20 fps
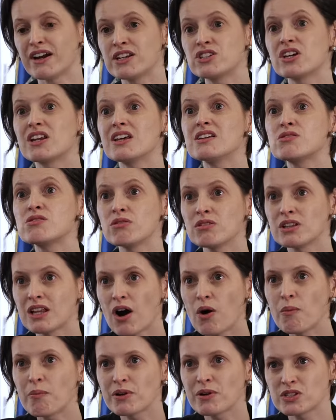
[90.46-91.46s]
vai
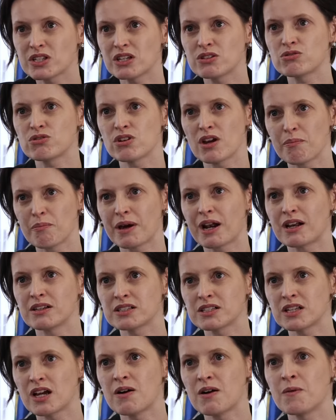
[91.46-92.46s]
direcionar o processo de
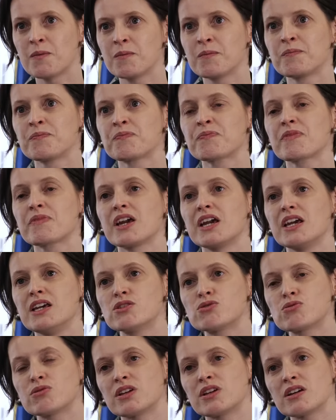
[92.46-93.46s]
reparação, e
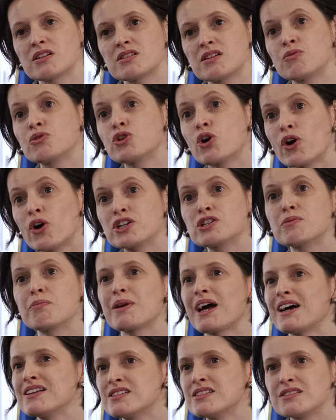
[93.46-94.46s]
isso tem que ser um norte
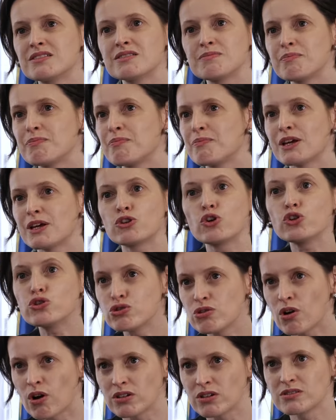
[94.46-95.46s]
para
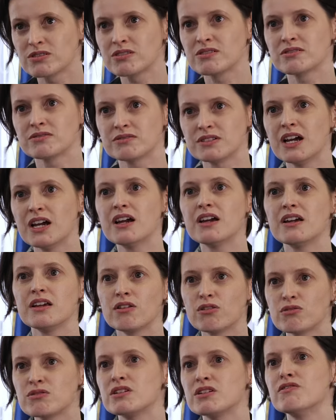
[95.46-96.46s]
todos nós, né,
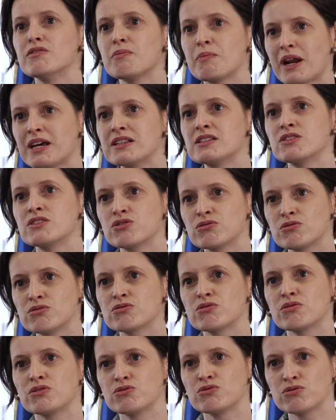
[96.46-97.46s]
inclusive para as
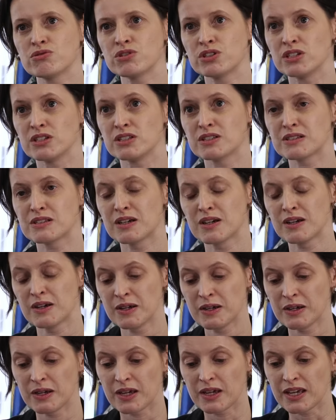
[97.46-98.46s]
instituições de justiça.
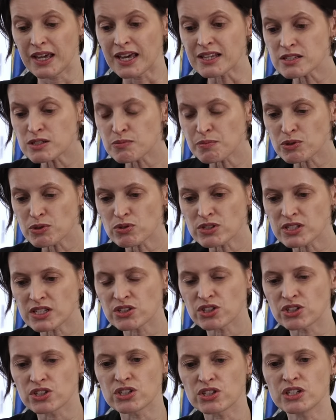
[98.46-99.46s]
E essas pessoas
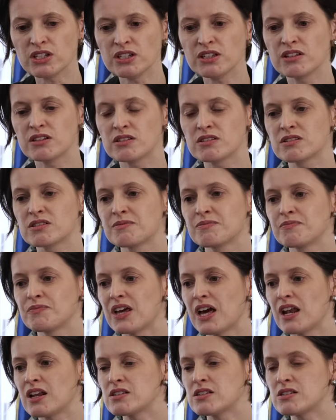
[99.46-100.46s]
atingidas,
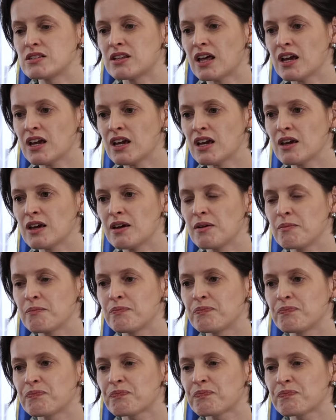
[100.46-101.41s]
elas têm que